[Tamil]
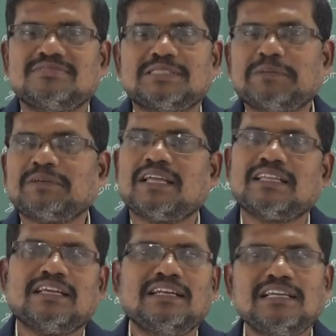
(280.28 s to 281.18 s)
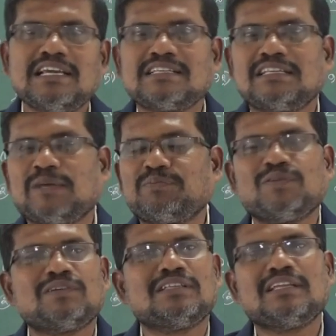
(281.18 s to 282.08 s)
நமக்கு அந்த இண்டிகேஷன் எப்போ
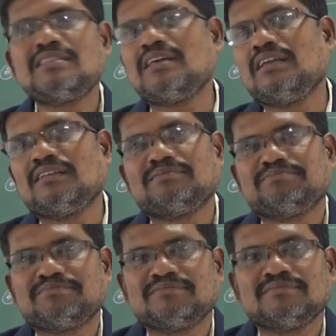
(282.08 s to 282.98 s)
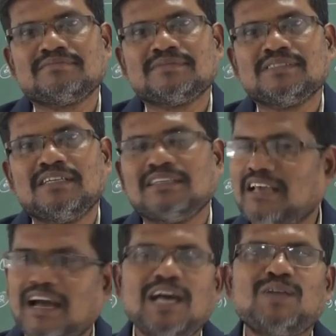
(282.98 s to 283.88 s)
வருதுன்னே தெரியாது
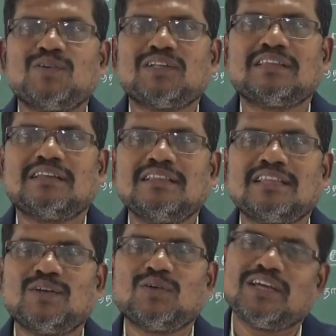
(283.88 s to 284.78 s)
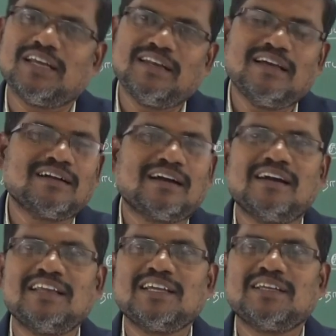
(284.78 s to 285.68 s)
யார் ஒருத்தர் தன்னுடைய எல்லா
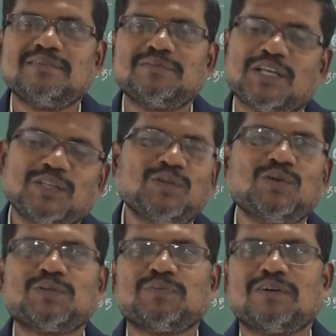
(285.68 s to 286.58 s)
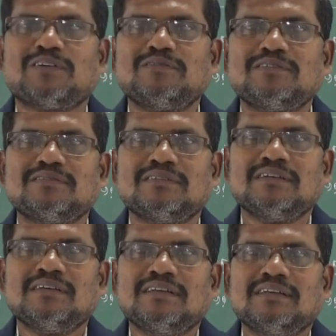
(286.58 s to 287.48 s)
காரியங்களையும் சந்தோஷமாகவும்
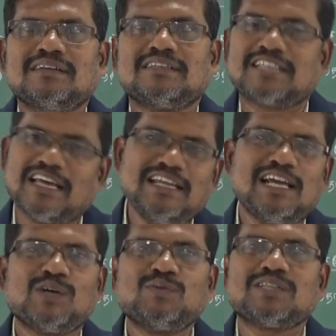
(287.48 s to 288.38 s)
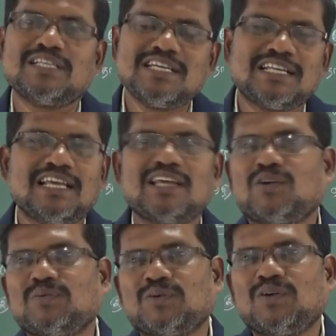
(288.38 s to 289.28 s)
சரியாகவும் செஞ்சுக்கிட்டே
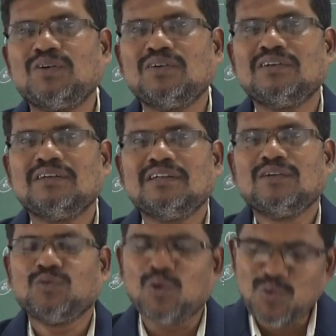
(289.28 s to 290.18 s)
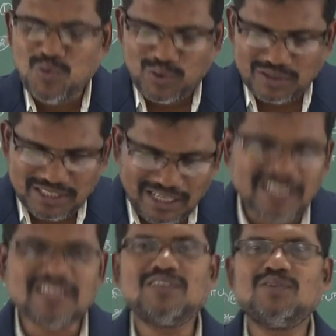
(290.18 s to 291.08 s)
இருக்கோமோ ஒவ்வொரு
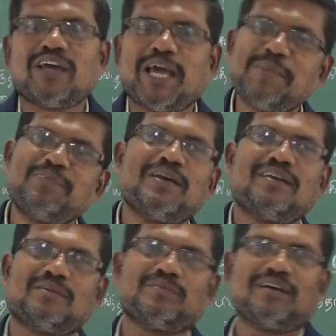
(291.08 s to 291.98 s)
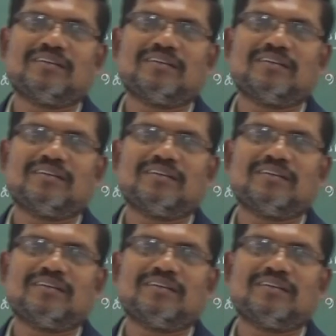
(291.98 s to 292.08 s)
க்ஷணத்தையும் ஹாப்பியாக நம்ம